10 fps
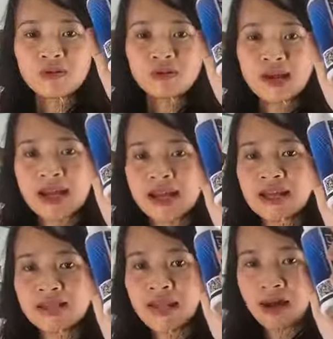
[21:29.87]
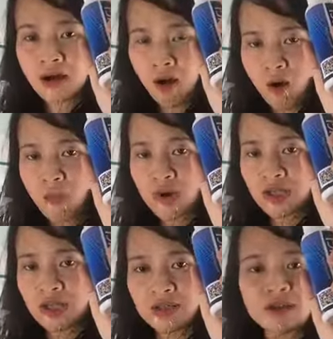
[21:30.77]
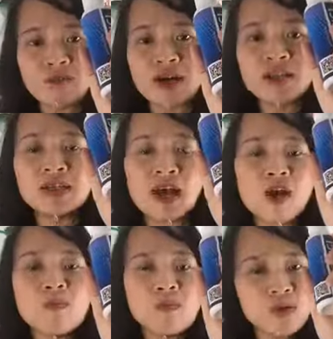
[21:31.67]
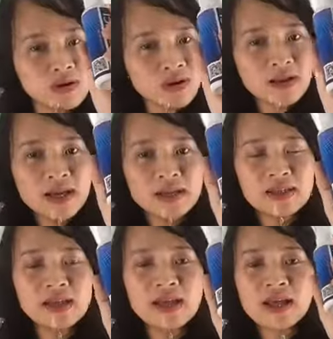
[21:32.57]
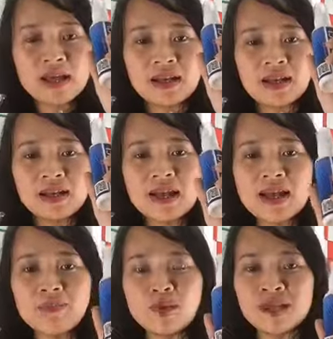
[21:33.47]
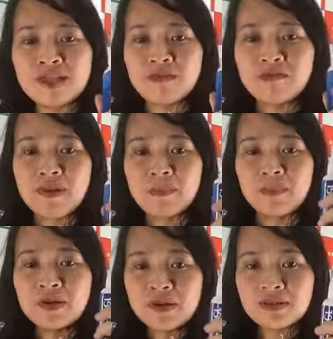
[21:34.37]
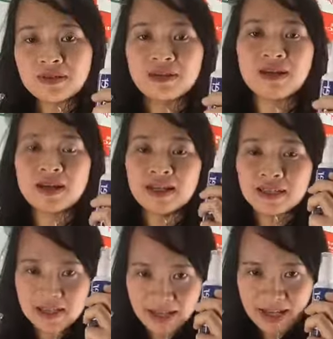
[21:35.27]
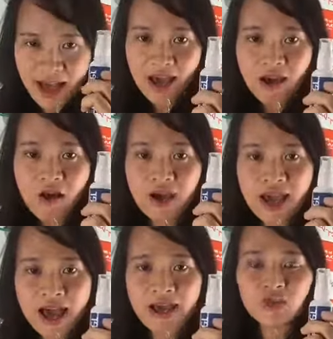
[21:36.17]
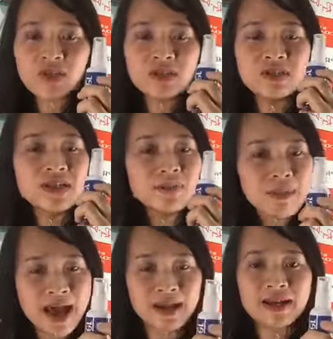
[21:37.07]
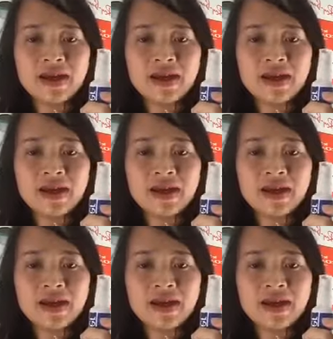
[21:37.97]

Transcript: Và cái này rất là khó mua trên thị trường và gần như là không mua được. Thế nên là đây là một cái sản phẩm nước rửa kính chính hãng Hoya xuất xứ Nhật Bản.